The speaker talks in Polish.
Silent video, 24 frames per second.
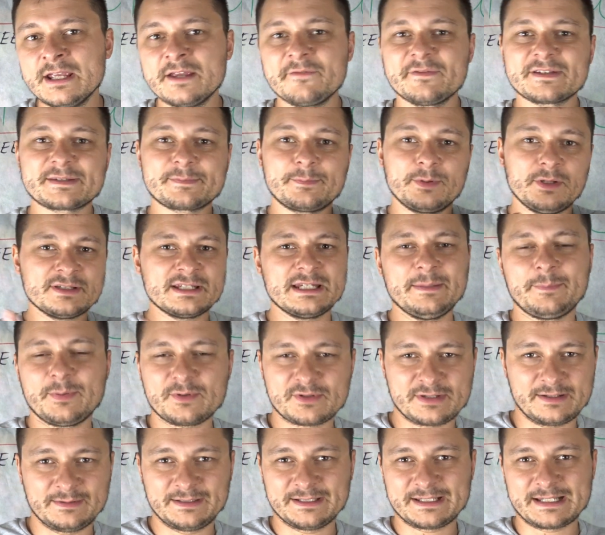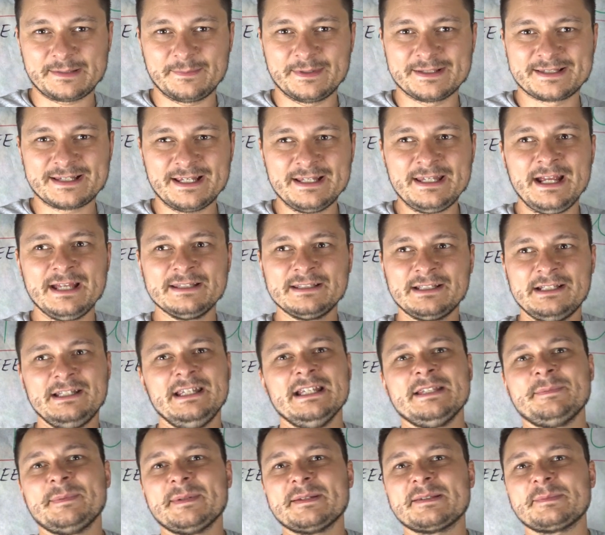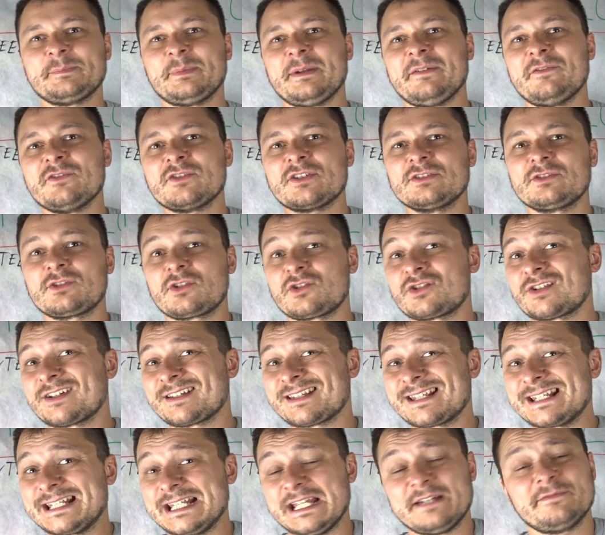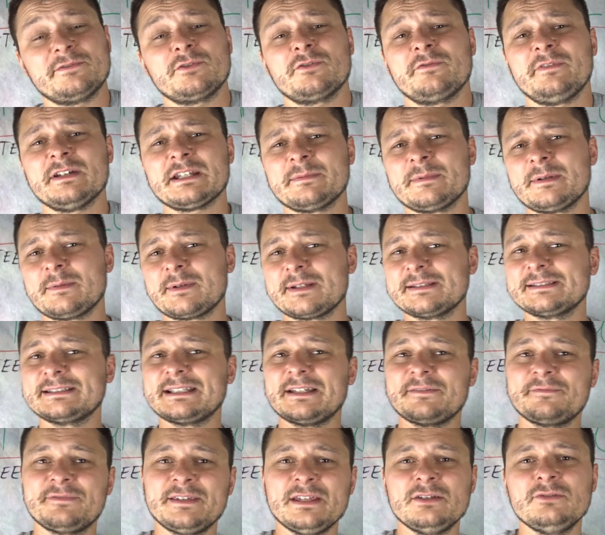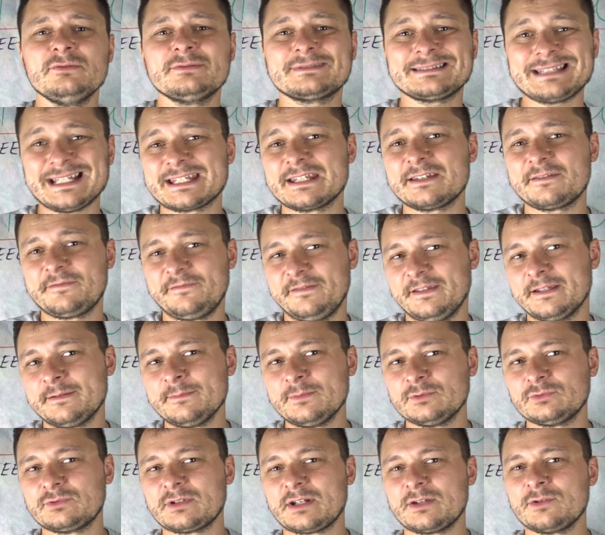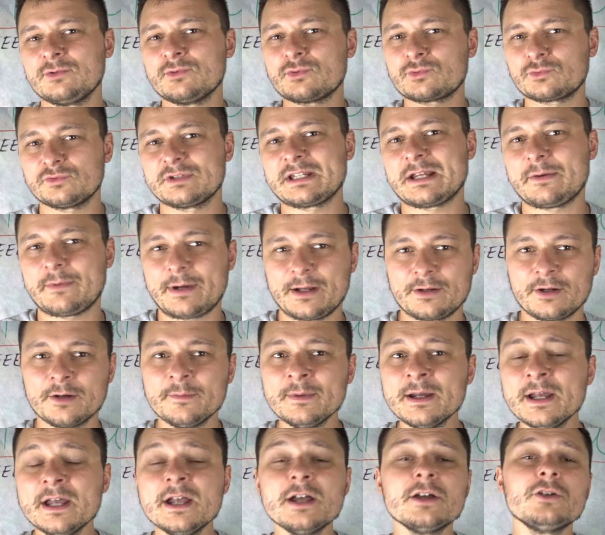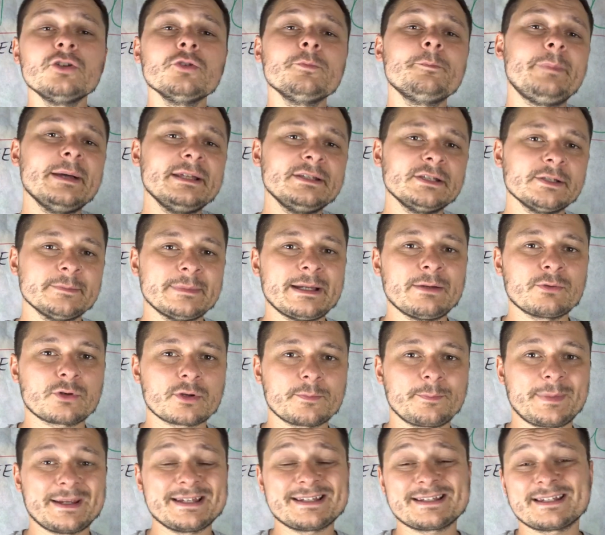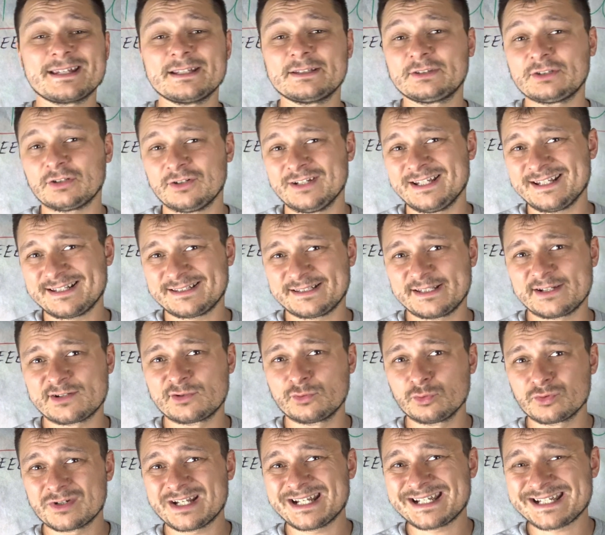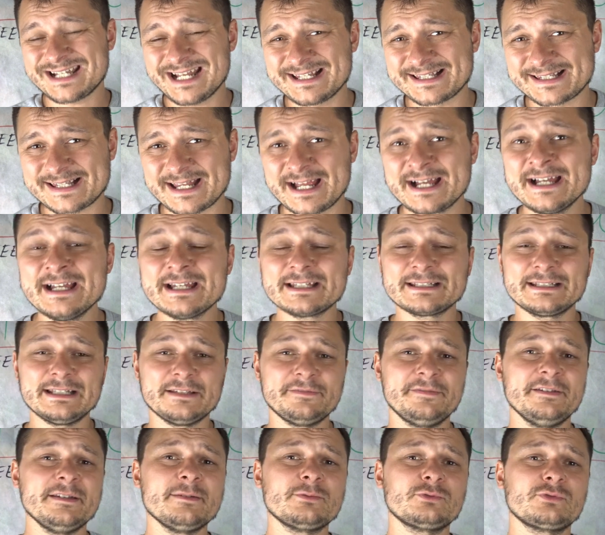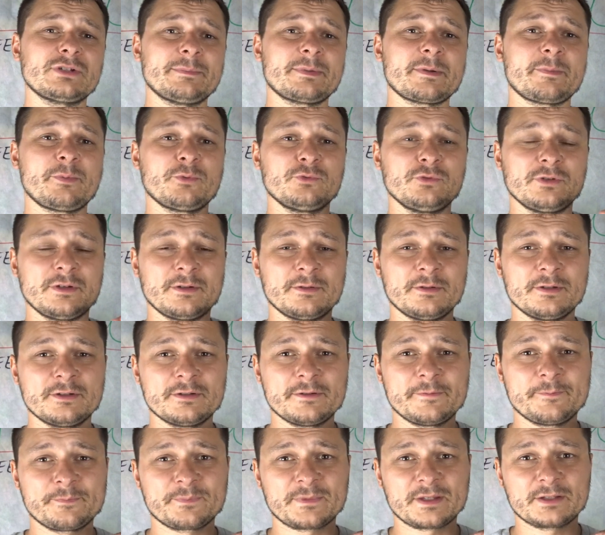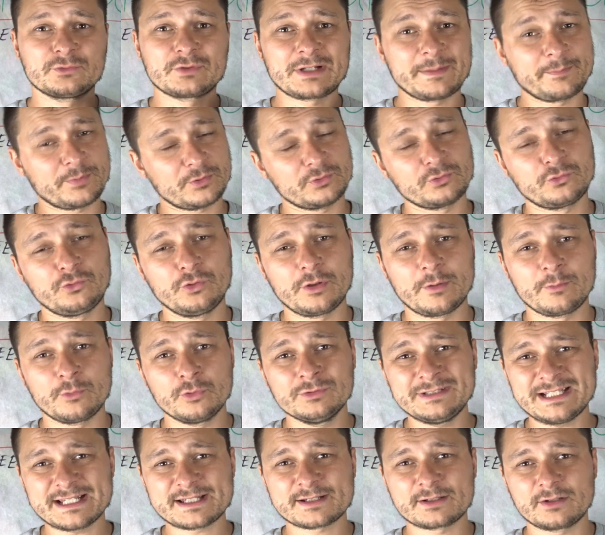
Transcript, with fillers: Więc blocki pozostają na tej samej cenie, a na AliExpress pojawią się droższe zestawy. Uważam że na przykład dla wielu takich firm, które już tu działają lub będą europejskie, to jest też duża szansa. Dla firm, które, proponują, ym, które produkują u nas